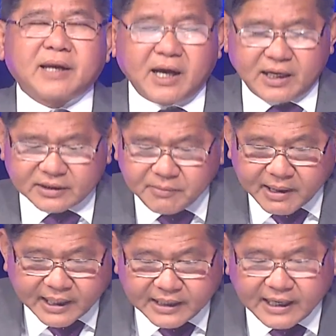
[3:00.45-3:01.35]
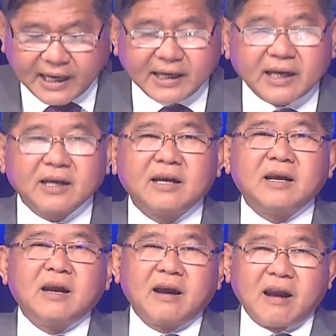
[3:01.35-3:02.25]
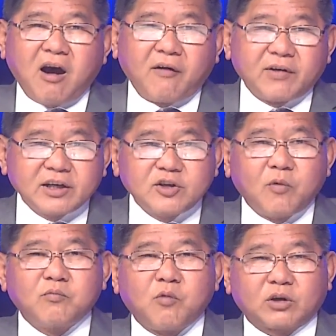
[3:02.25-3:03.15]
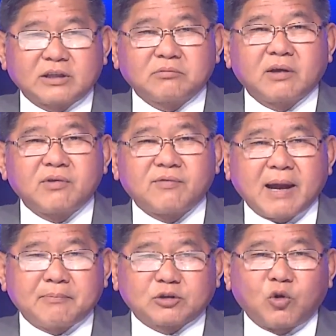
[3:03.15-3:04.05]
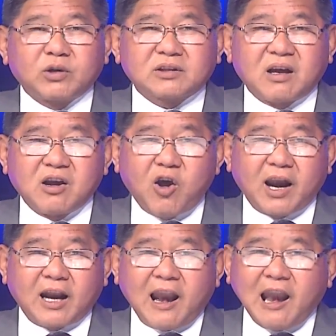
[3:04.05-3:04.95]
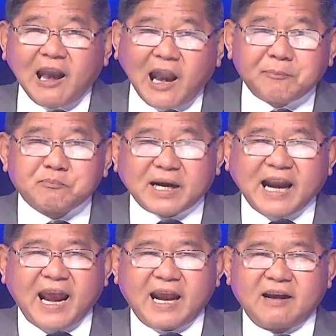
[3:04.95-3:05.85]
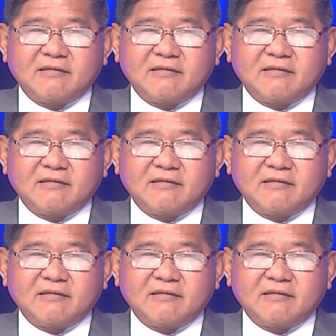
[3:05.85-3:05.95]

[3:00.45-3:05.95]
đó. Nhưng mà kỳ này á, là họ vẫn dùng một trong những phương pháp mà tôi đã từng gọi là lật mặt nạ,